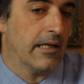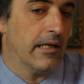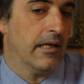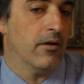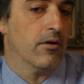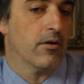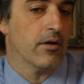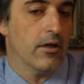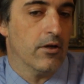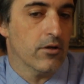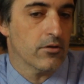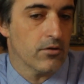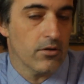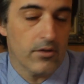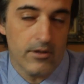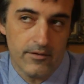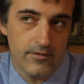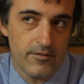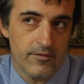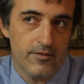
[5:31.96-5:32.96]
qué es lo que el otro
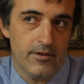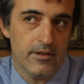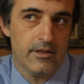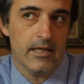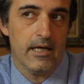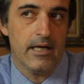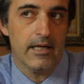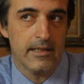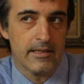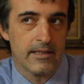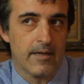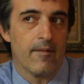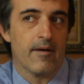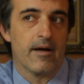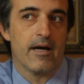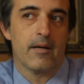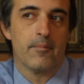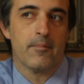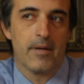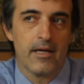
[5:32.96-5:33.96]
necesita y
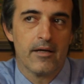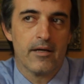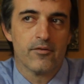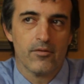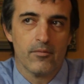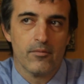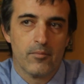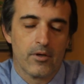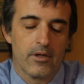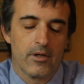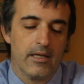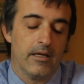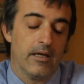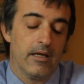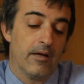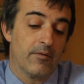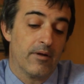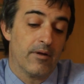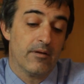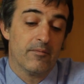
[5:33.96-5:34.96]
trabajar para eso, porque
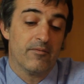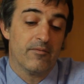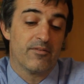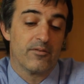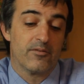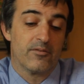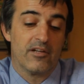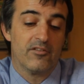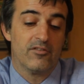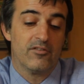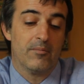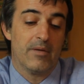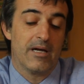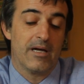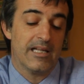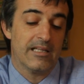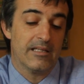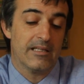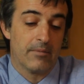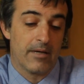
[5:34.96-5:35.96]
no hay una frustración más
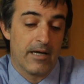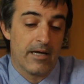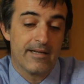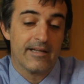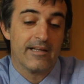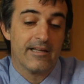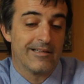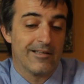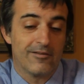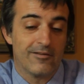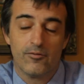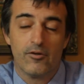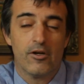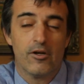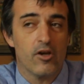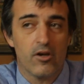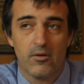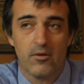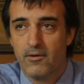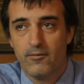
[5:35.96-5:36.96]
grande para alguien que está haciendo un
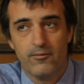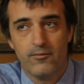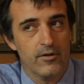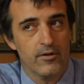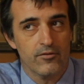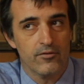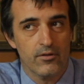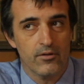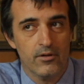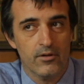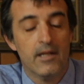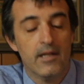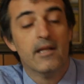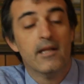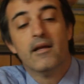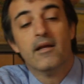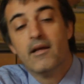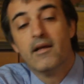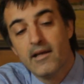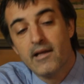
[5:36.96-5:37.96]
enorme esfuerzo.
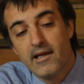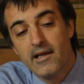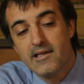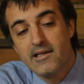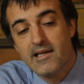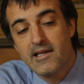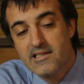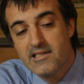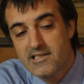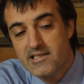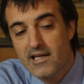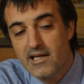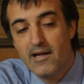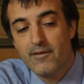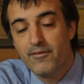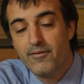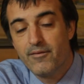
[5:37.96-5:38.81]
Que, que llegue al